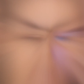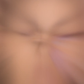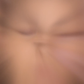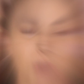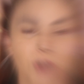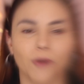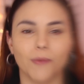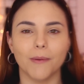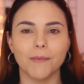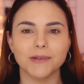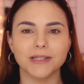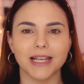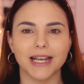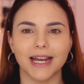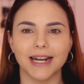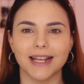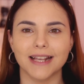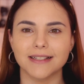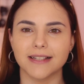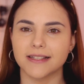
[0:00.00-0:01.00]
Y bueno, vamos a
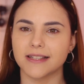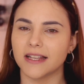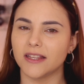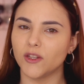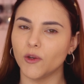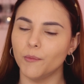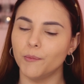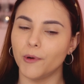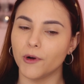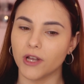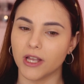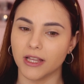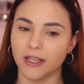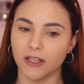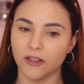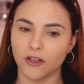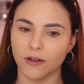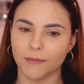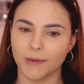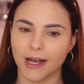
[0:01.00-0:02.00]
dejar que se siente un
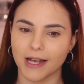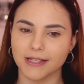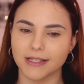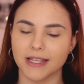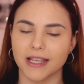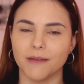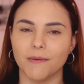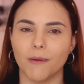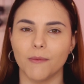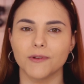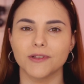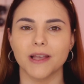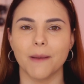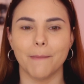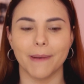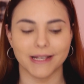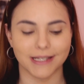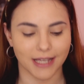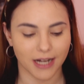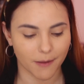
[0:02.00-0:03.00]
poquitito más y vamos
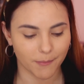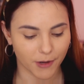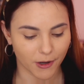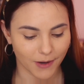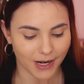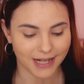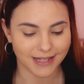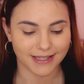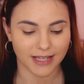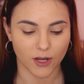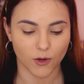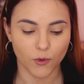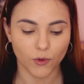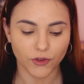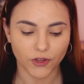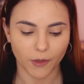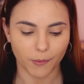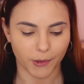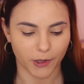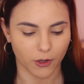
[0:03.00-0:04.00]
a pasar a probar el
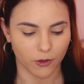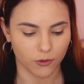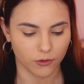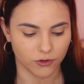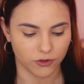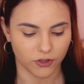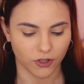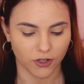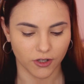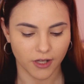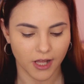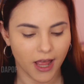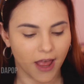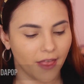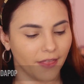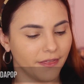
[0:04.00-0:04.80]
segundo producto